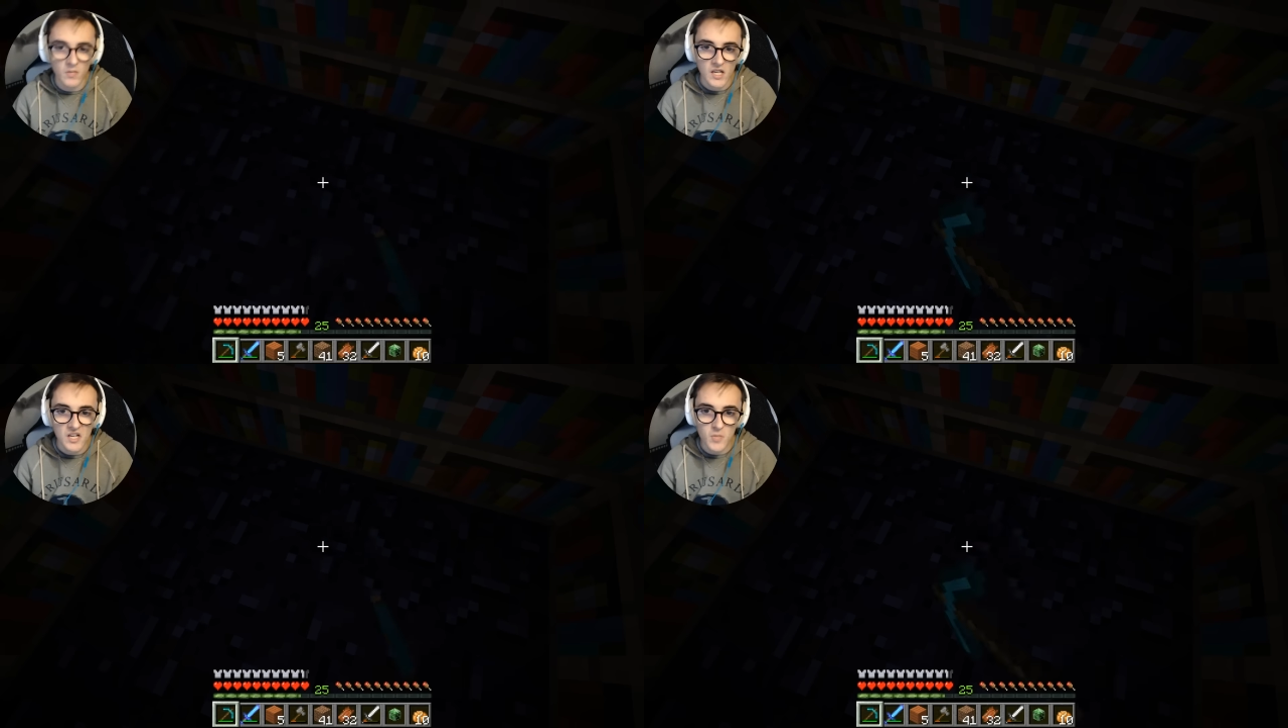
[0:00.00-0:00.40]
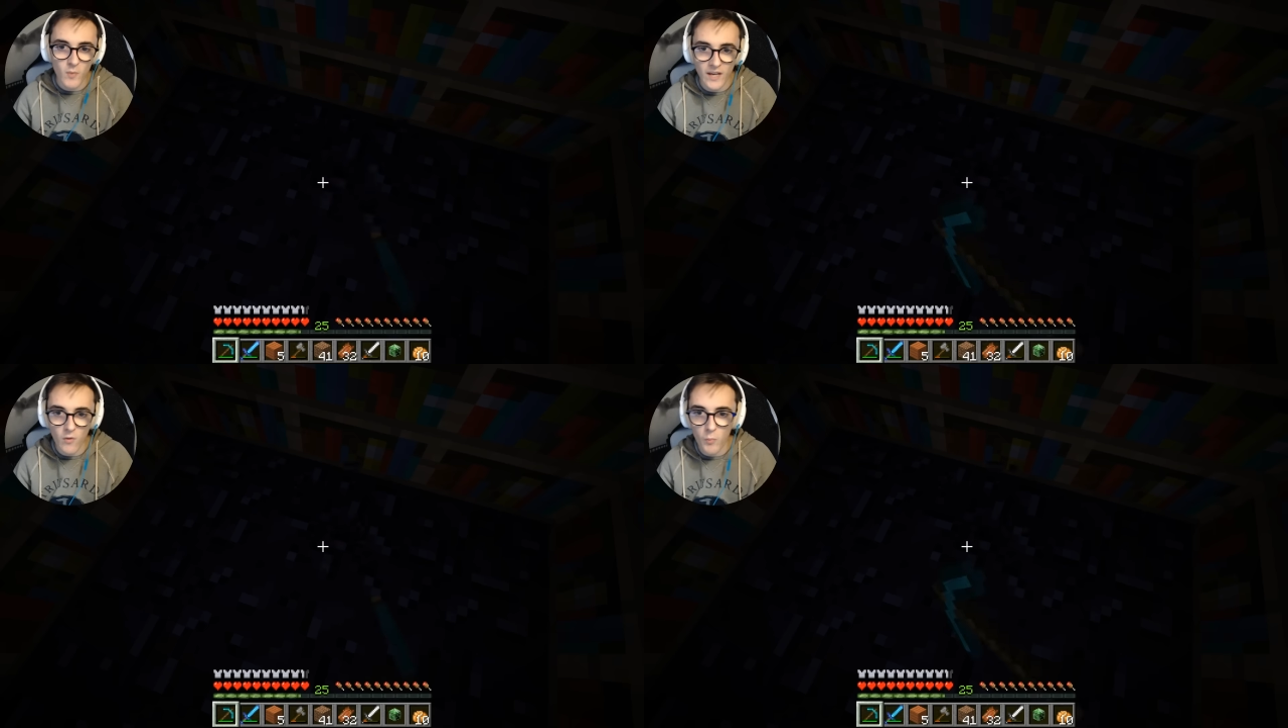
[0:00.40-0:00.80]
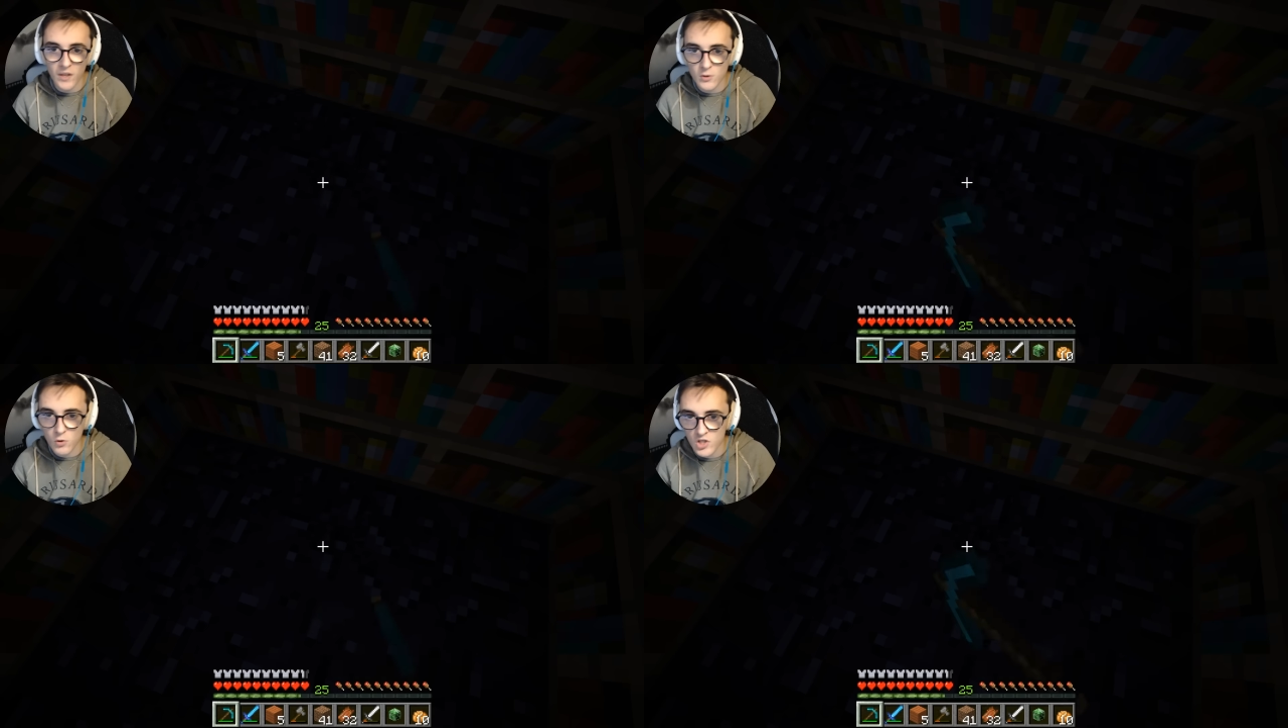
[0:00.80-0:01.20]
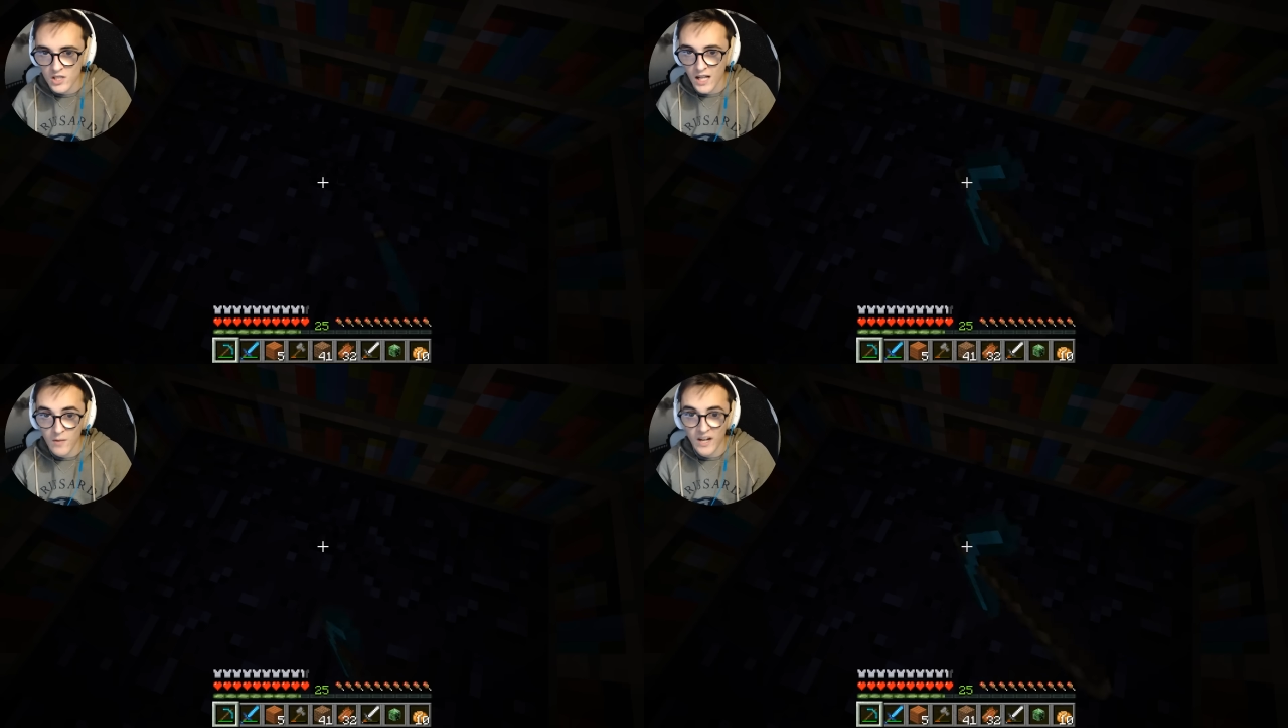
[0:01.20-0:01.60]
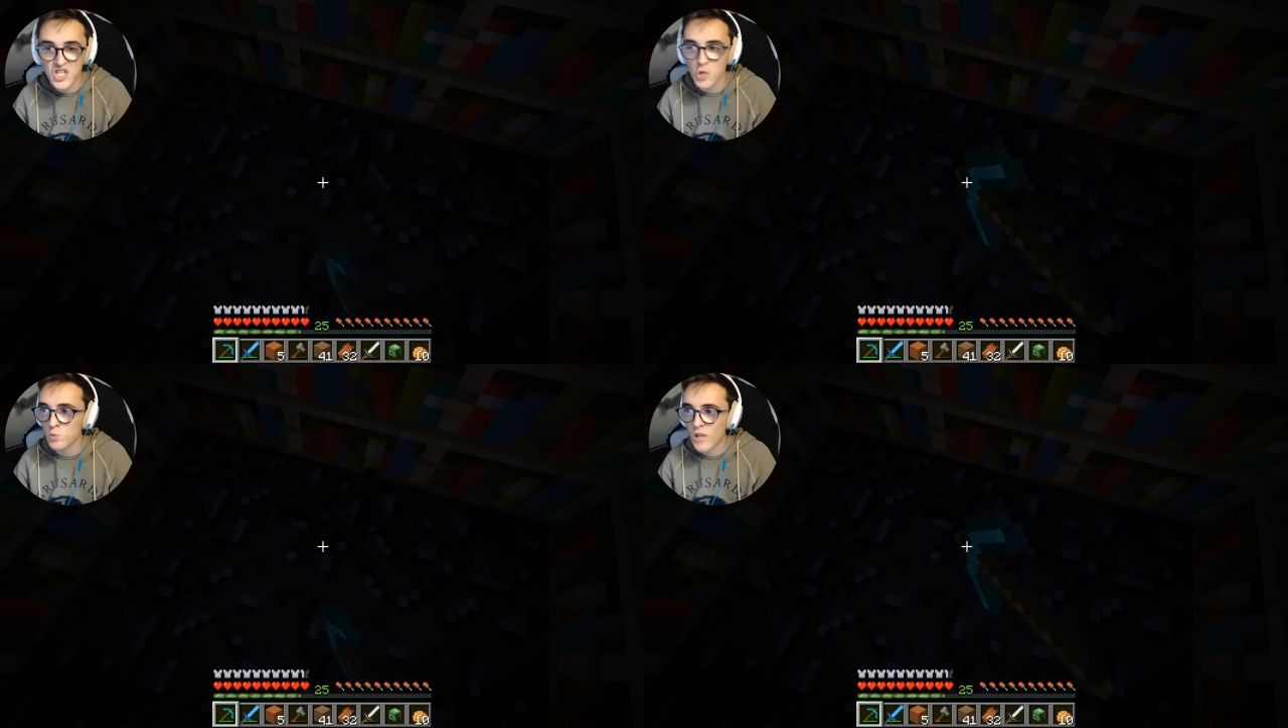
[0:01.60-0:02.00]
Spacchiamo un pezzo di ossidiana. Magari
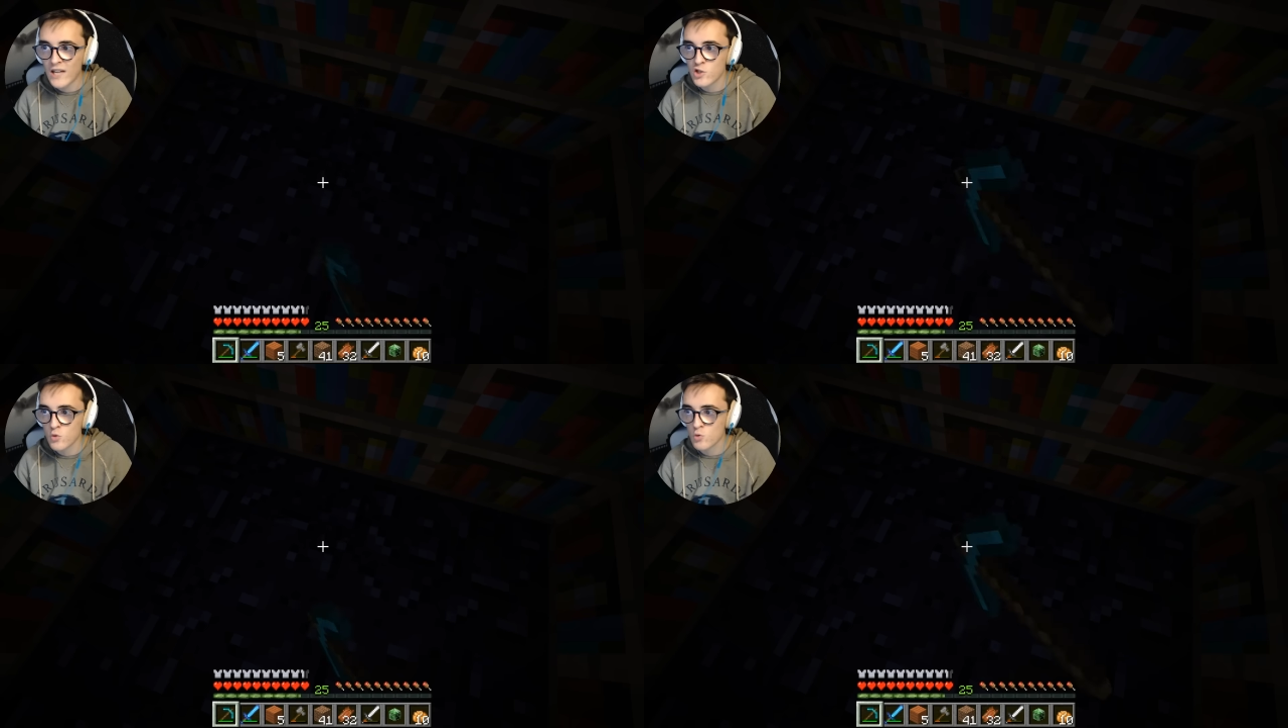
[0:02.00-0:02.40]
c'è un dungeon